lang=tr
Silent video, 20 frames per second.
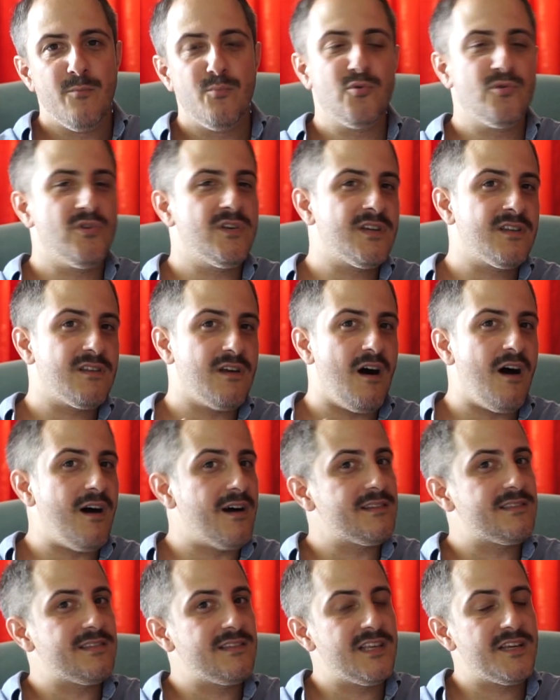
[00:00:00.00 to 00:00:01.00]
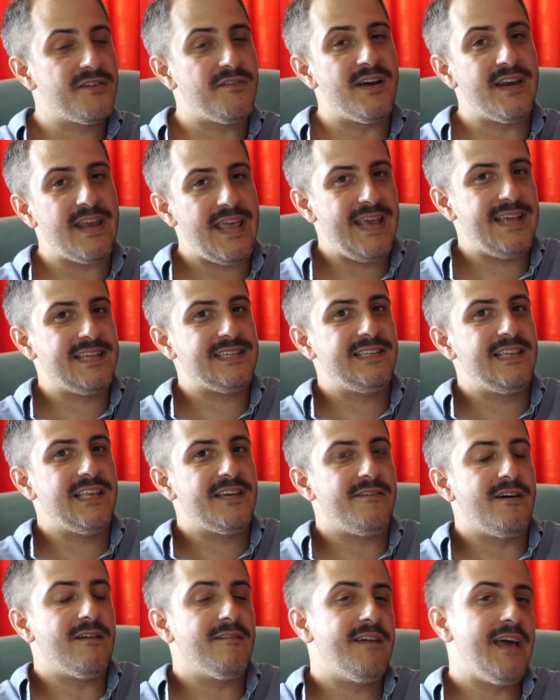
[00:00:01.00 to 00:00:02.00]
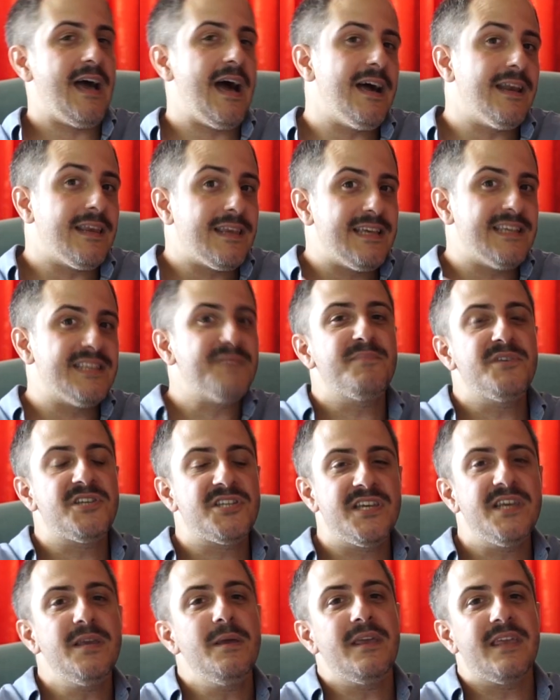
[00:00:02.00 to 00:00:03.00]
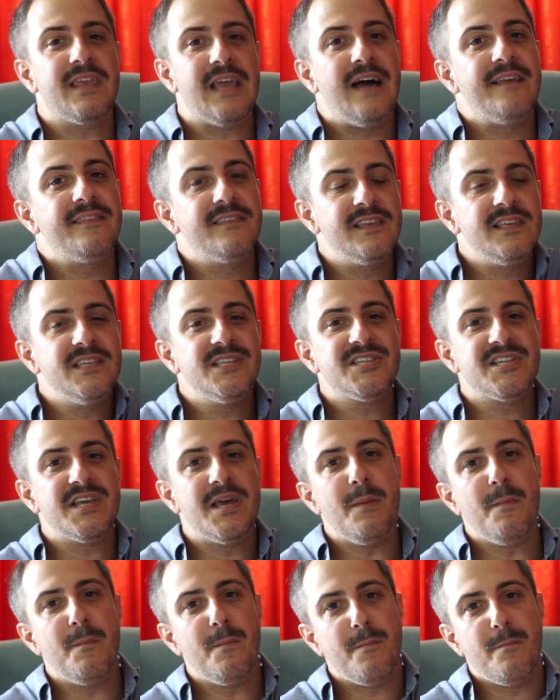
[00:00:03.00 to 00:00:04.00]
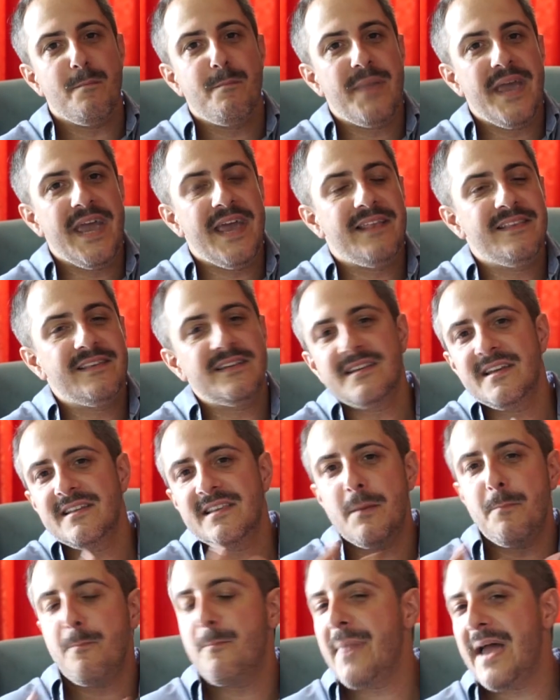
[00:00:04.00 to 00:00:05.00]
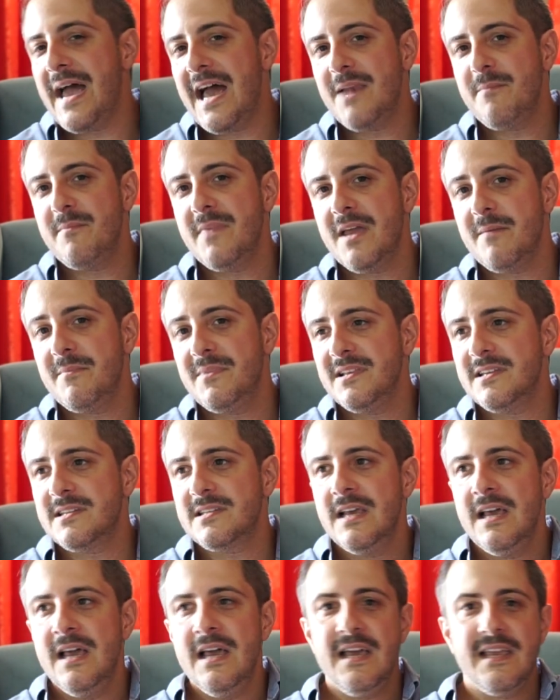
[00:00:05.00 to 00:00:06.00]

Bunların artıları var, eksileri var ve herkes bir şeyi kendince beğenir ya da beğenmeyebilir